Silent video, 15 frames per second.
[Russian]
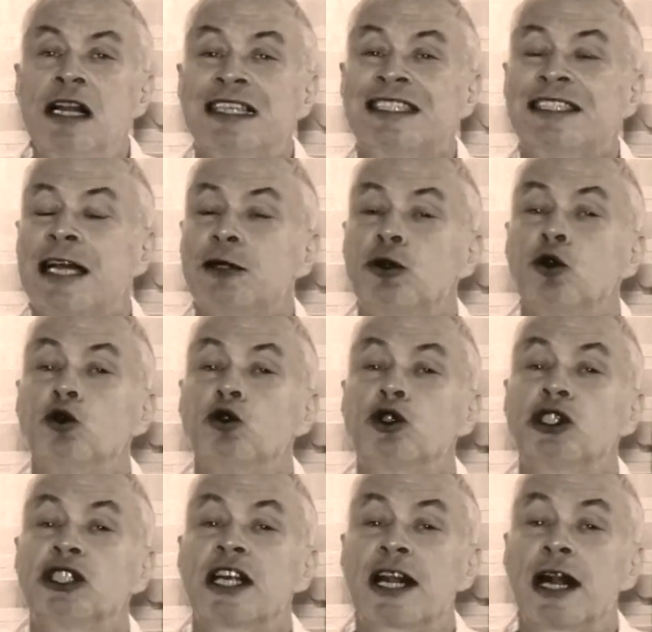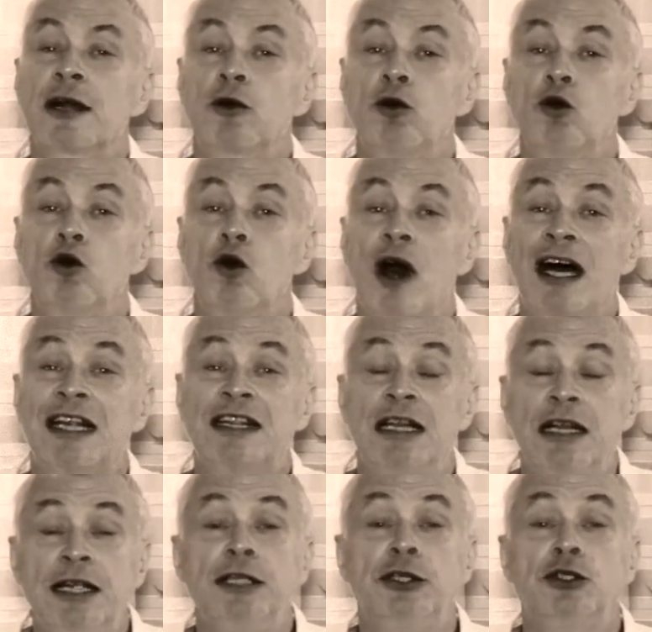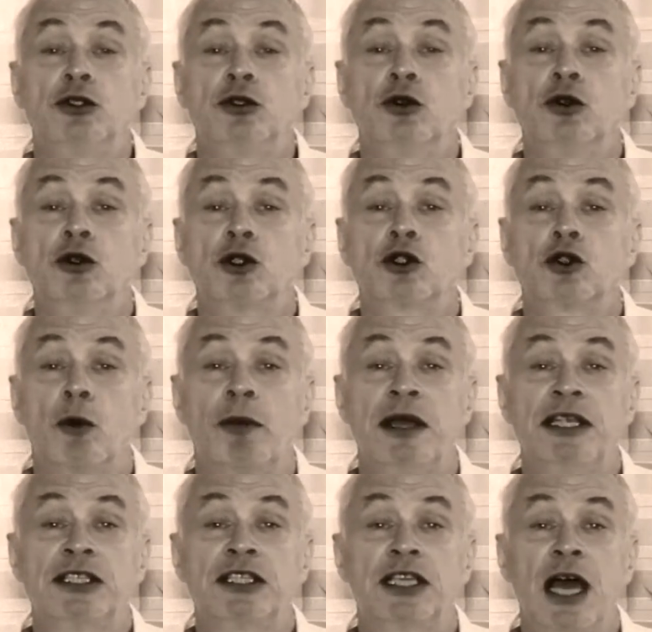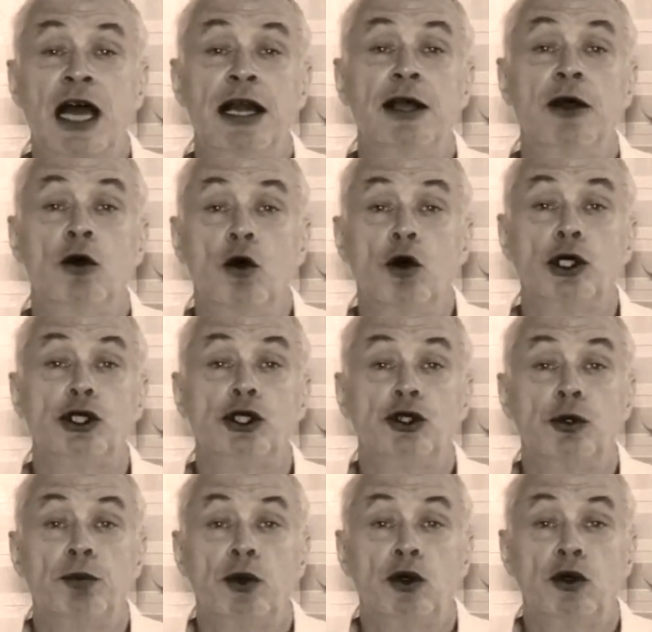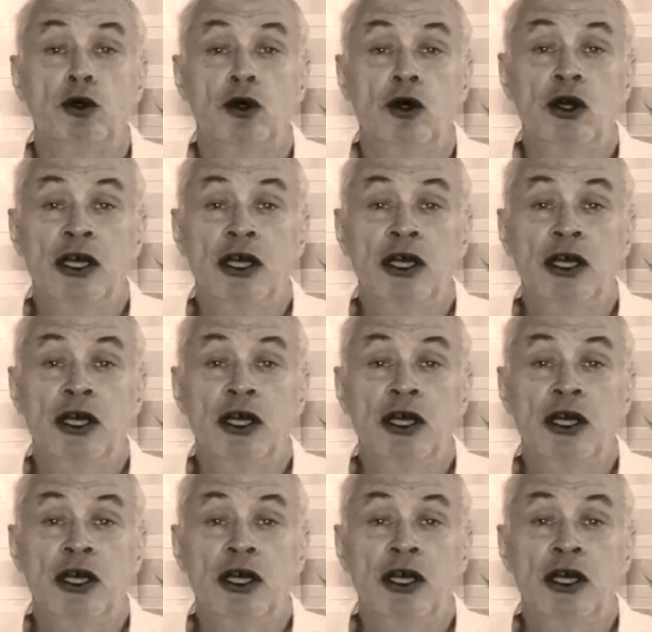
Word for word: За ту строку отличную, Что мы искали ощупью,